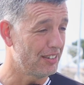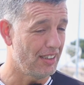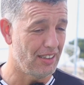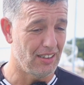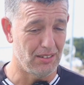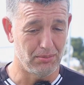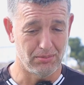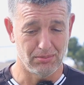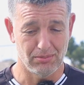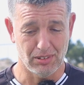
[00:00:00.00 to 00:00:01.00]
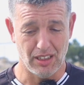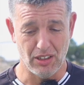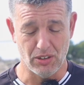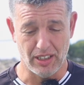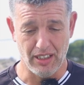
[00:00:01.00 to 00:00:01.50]
Ah,
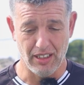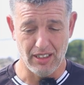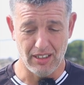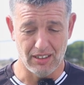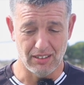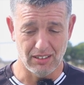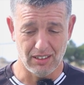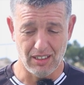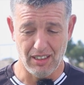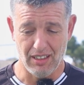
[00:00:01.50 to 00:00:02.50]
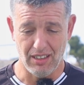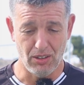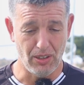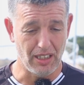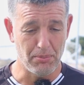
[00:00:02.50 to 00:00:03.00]
creo que, que,
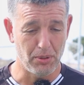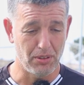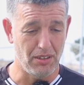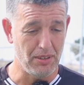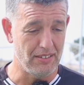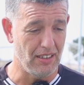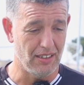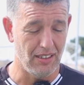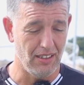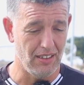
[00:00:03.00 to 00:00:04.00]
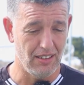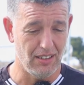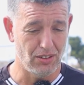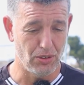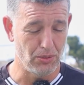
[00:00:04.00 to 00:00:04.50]
los equipos de
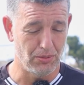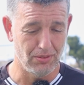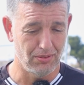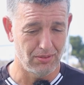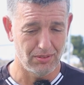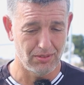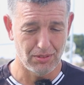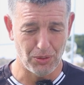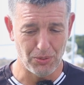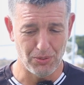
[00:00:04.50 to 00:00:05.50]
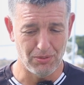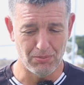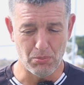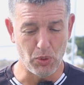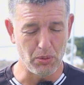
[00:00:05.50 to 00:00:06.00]
Vicente son, son
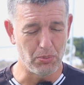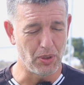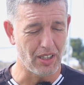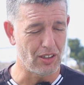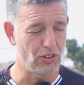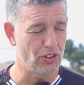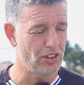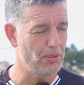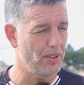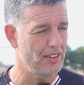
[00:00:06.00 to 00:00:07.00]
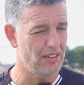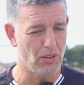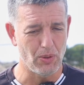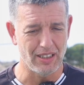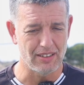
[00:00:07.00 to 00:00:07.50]
muy, muy reconocibles en
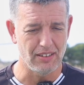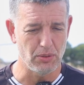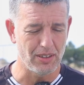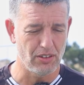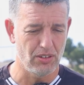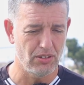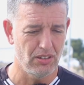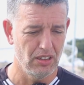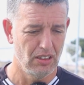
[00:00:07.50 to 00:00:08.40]
cualquier situación.